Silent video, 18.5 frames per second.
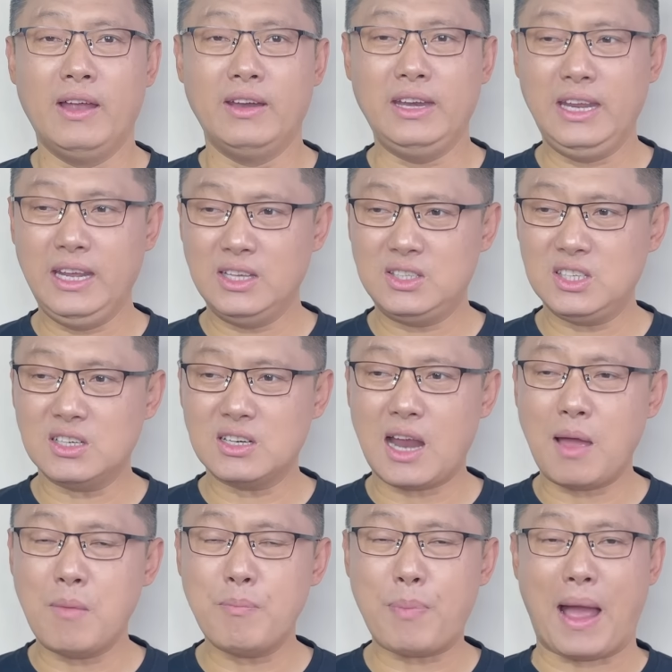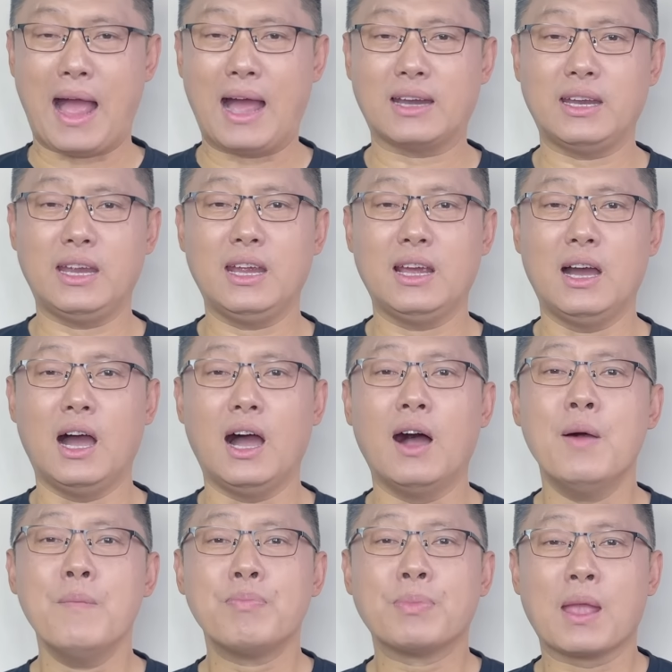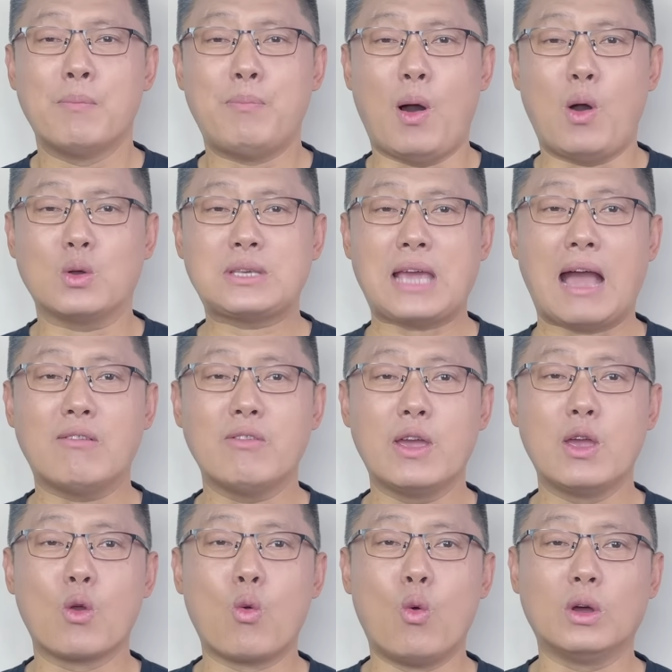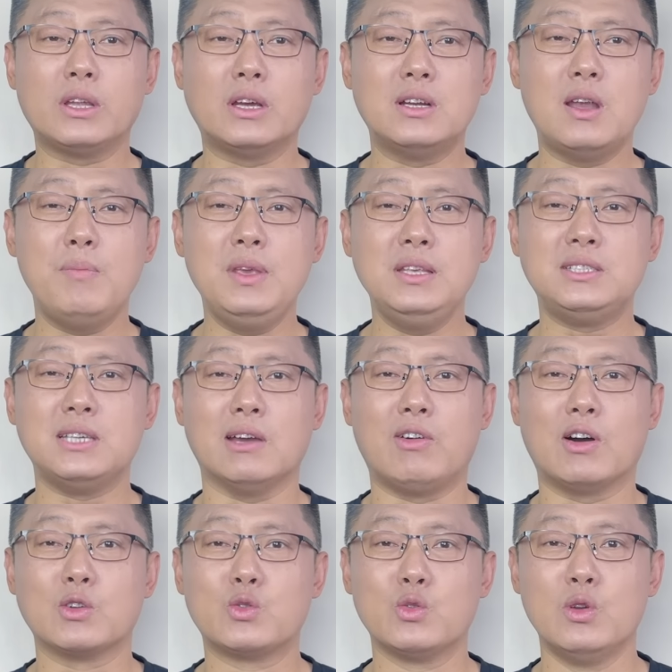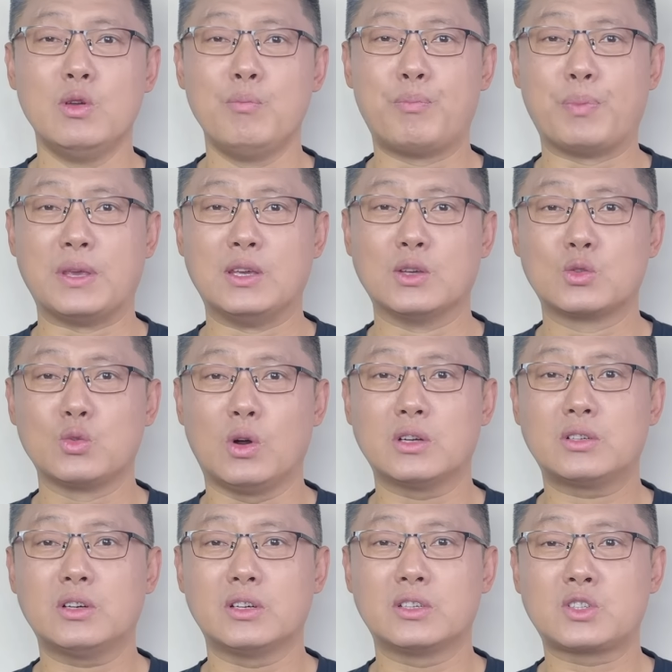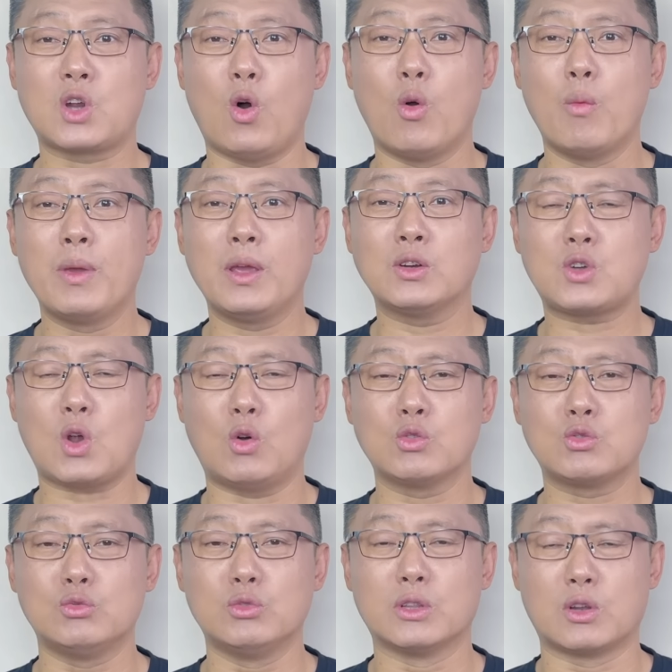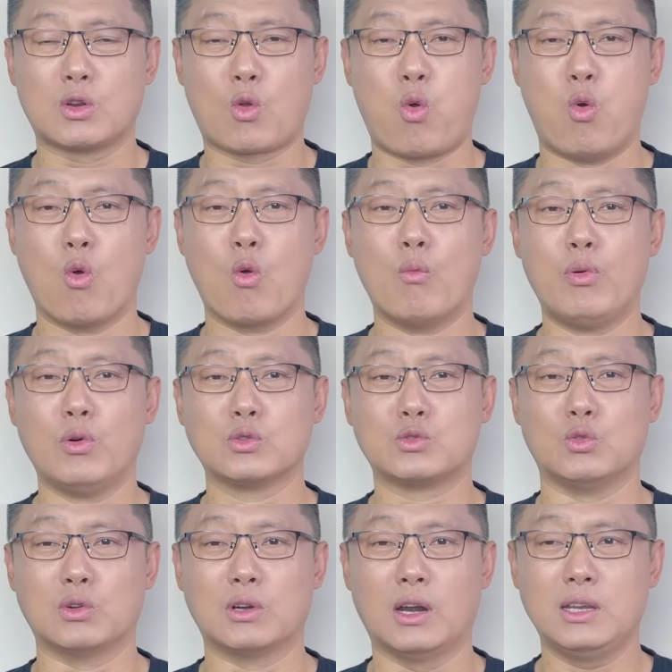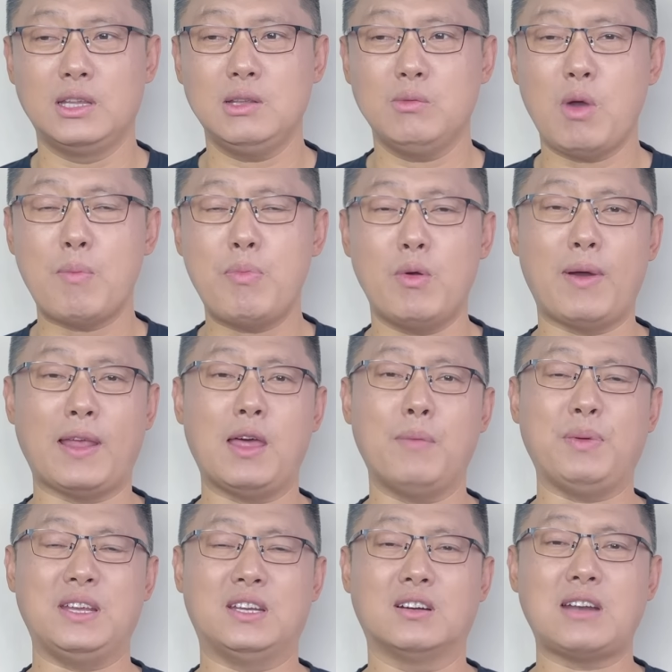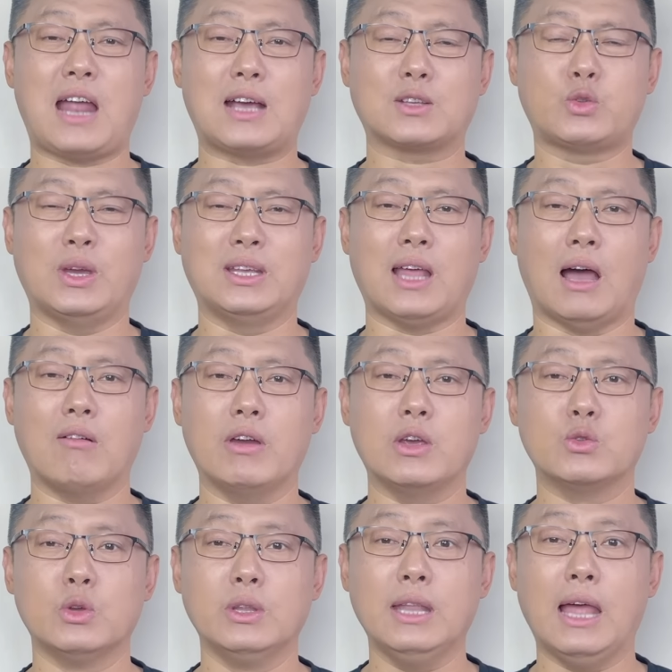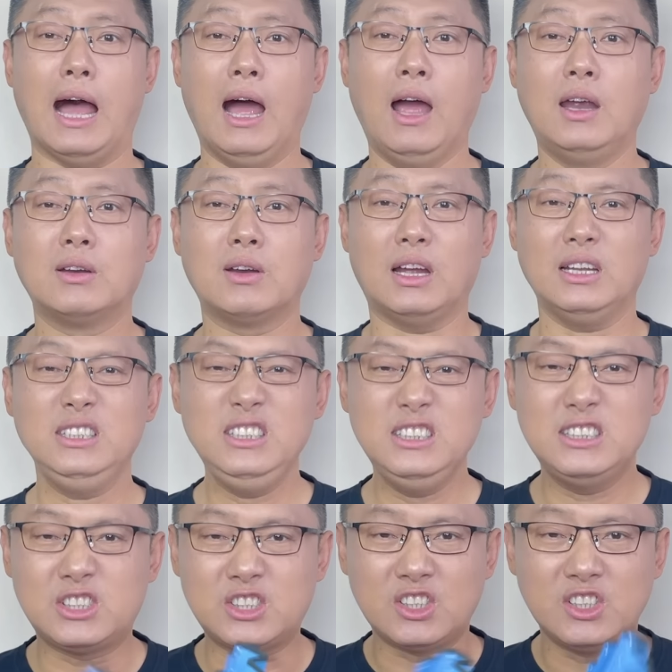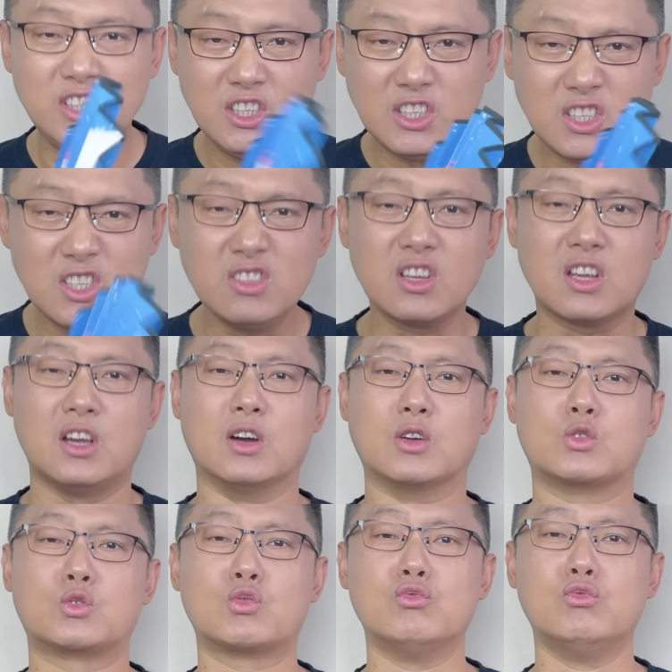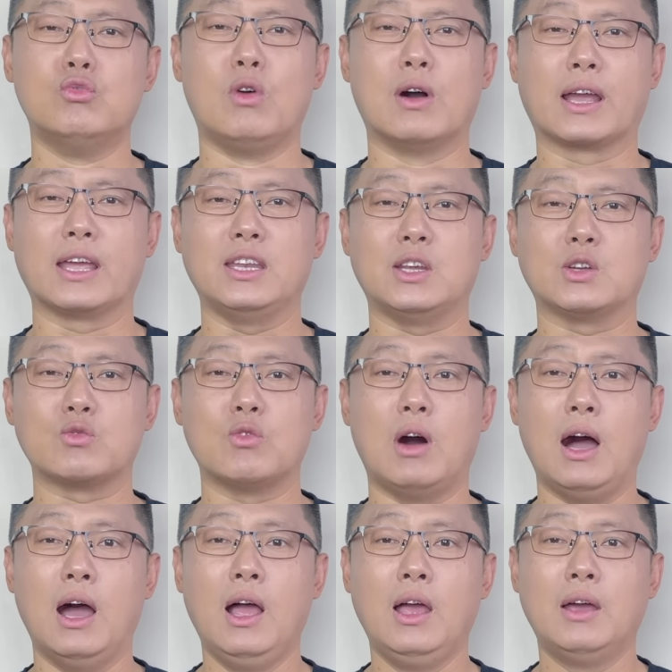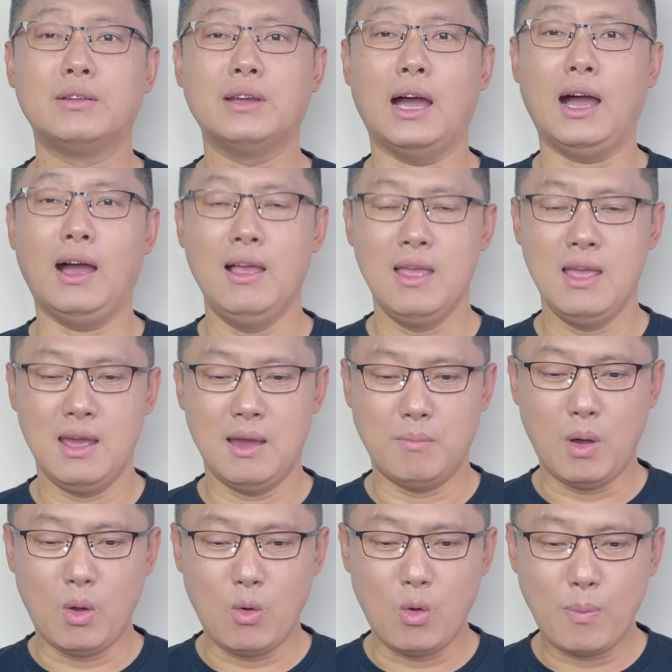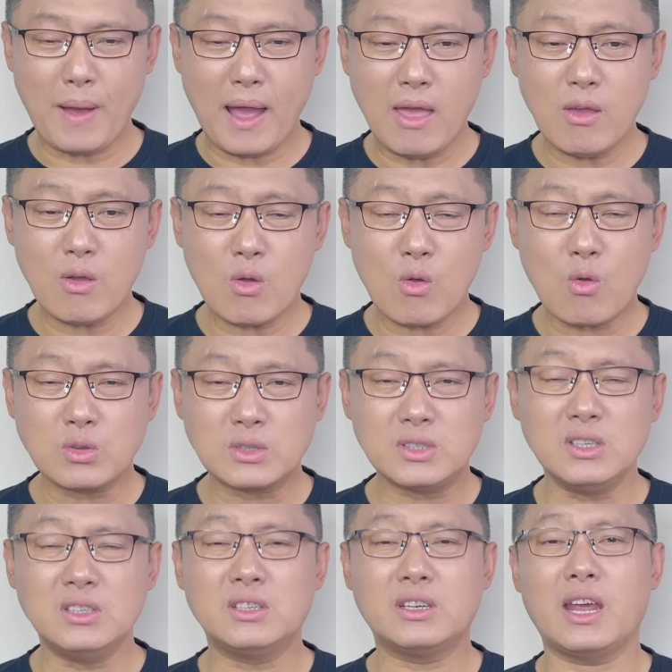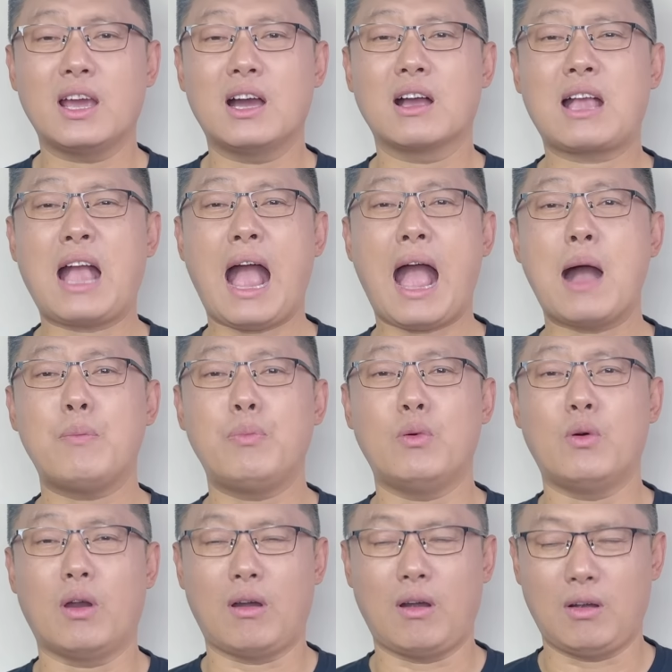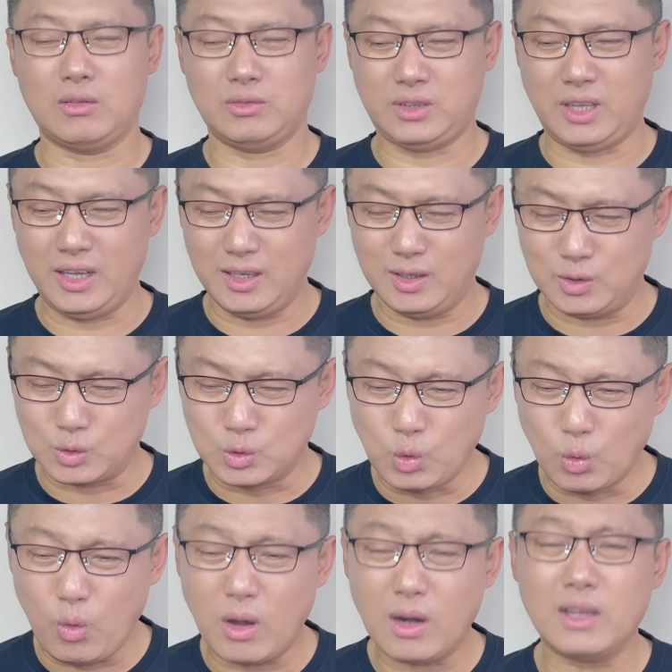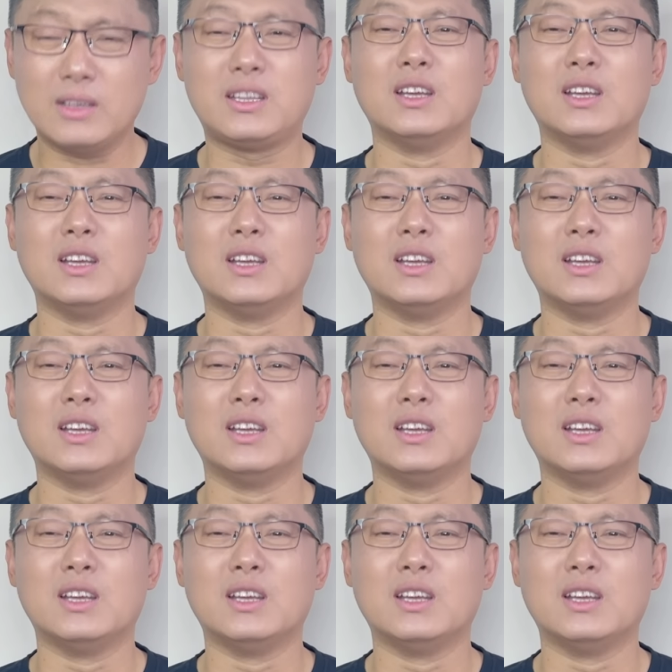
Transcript: 你竟然把这个保家卫国的人民解放军比作是臭名昭著的恐怖组织，你怎么不把它比成纳粹党卫军呢？是吧？你其心可诛，我跟你说啊！某班进这个喀布尔，顶多